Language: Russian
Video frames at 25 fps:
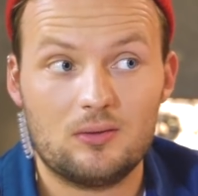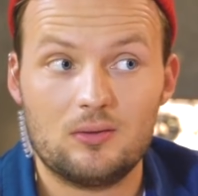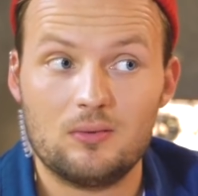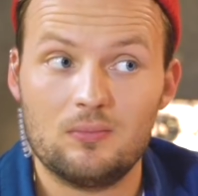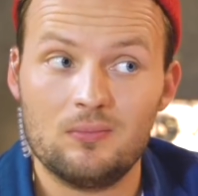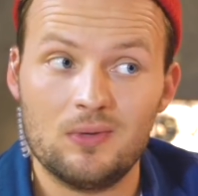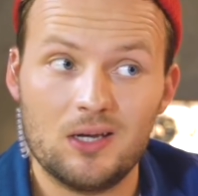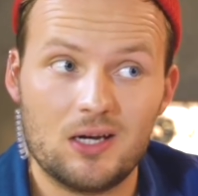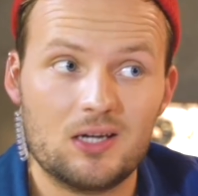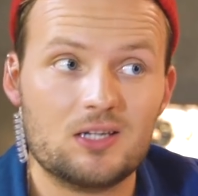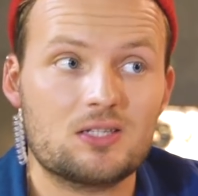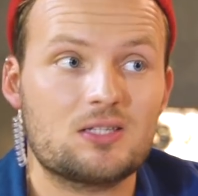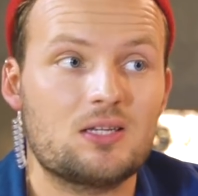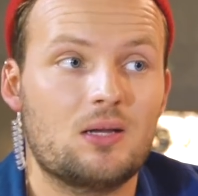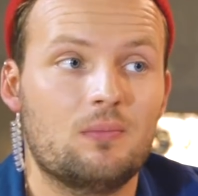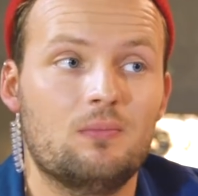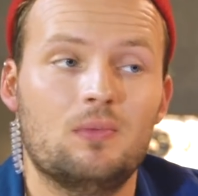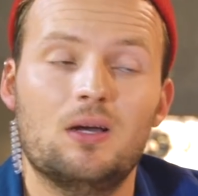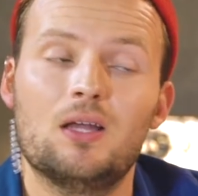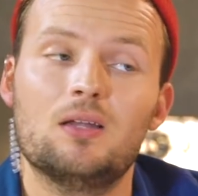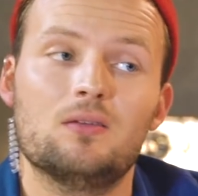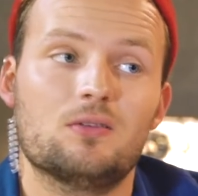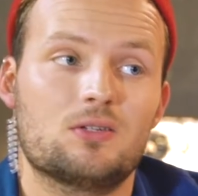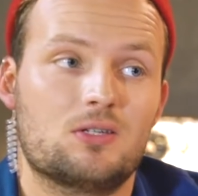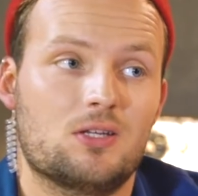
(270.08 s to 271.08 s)
Мне кажется,
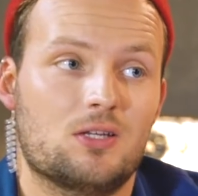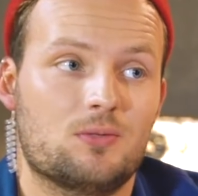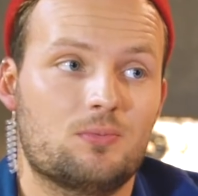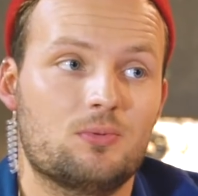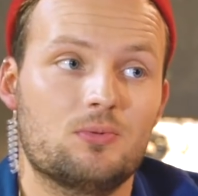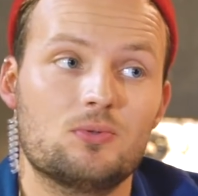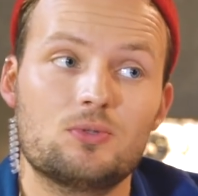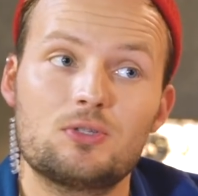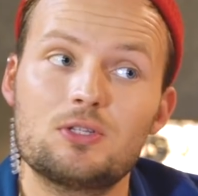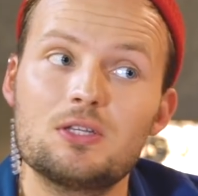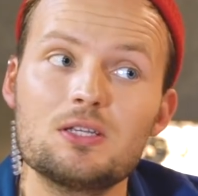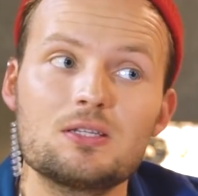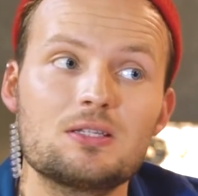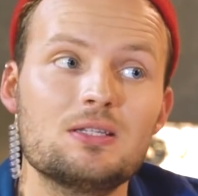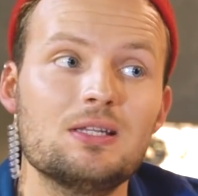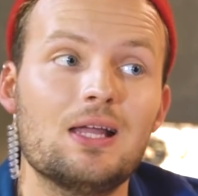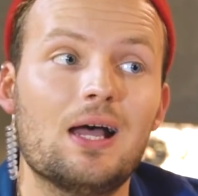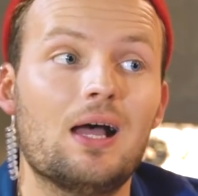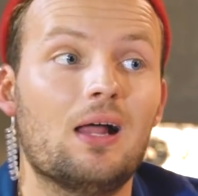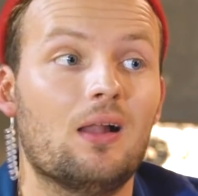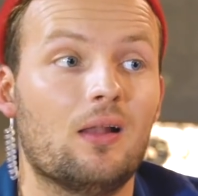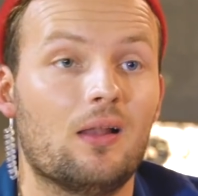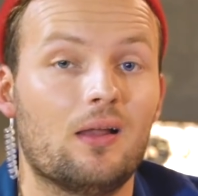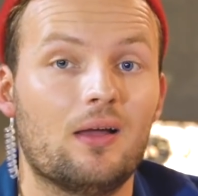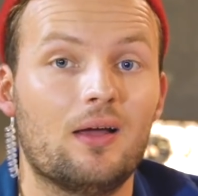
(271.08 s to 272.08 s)
обманываешь нас, потому что ты
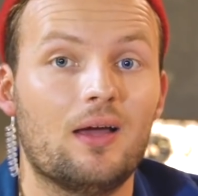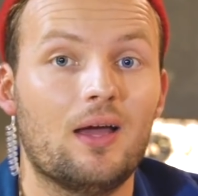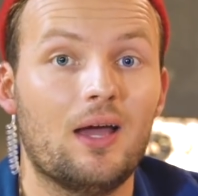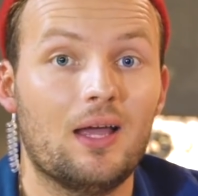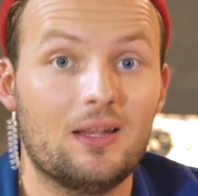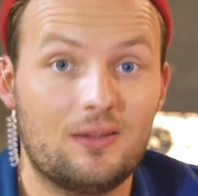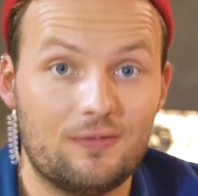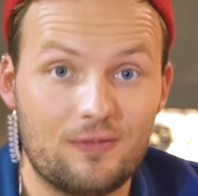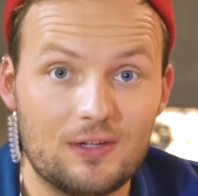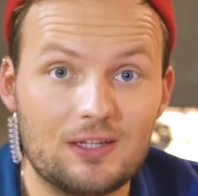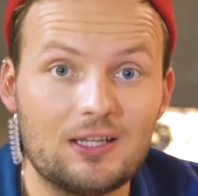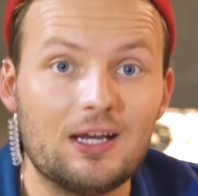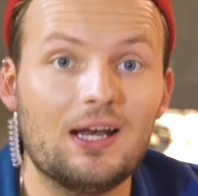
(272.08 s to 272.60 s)
знал. Это ведь